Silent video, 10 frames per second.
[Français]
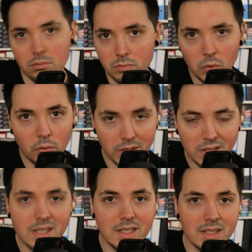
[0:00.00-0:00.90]
on va dire
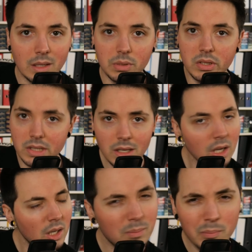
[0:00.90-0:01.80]
ça s'est stabilisé,
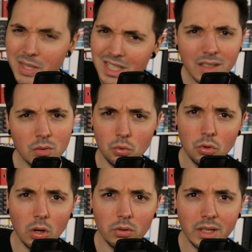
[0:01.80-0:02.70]
mais ça reste toujours
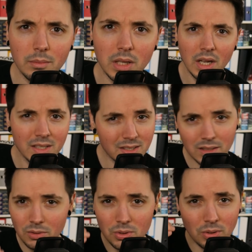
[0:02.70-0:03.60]
rentable. Ça
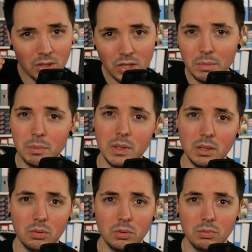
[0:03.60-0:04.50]
ne sera jamais pire
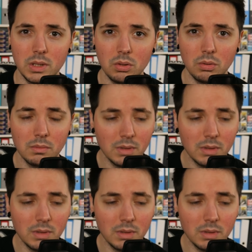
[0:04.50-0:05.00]
que Yu-Gi-Oh!